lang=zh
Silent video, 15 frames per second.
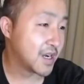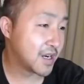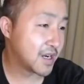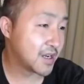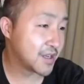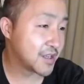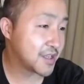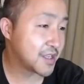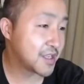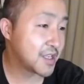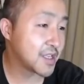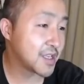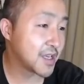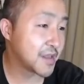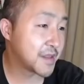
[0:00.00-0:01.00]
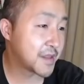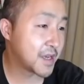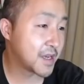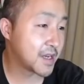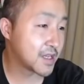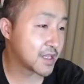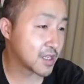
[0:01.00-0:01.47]
二零一七年
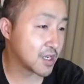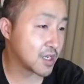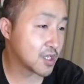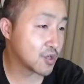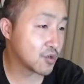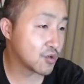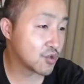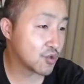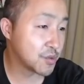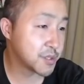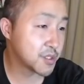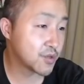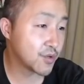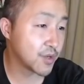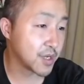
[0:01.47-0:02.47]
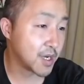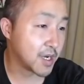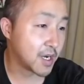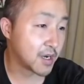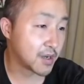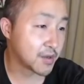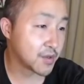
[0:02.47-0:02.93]
在德州休斯顿
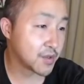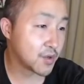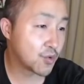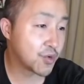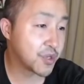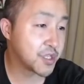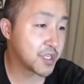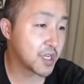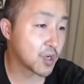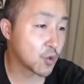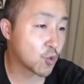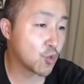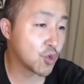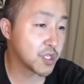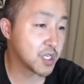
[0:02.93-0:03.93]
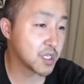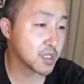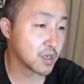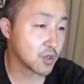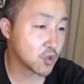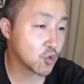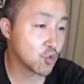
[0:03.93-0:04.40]
啊会见过境
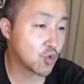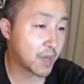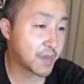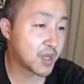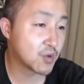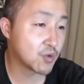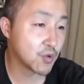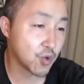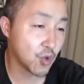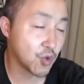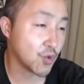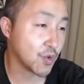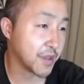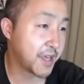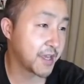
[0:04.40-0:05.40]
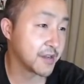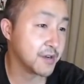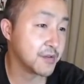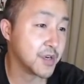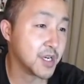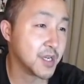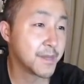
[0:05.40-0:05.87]
的中华民国总统蔡
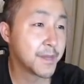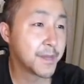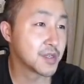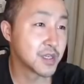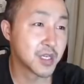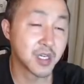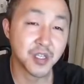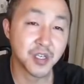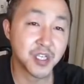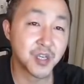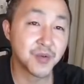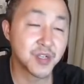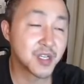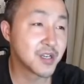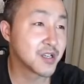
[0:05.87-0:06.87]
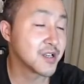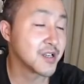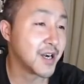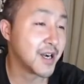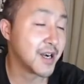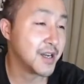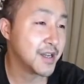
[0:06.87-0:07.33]
英文，可能因为这个事儿
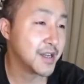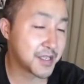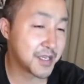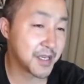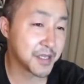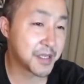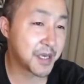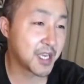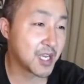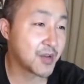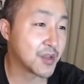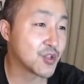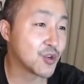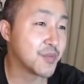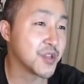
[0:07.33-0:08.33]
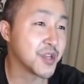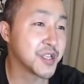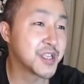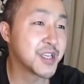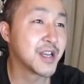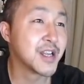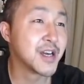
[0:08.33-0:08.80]
啊见蔡英文都不能
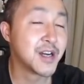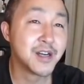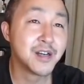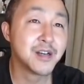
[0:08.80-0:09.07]
见了。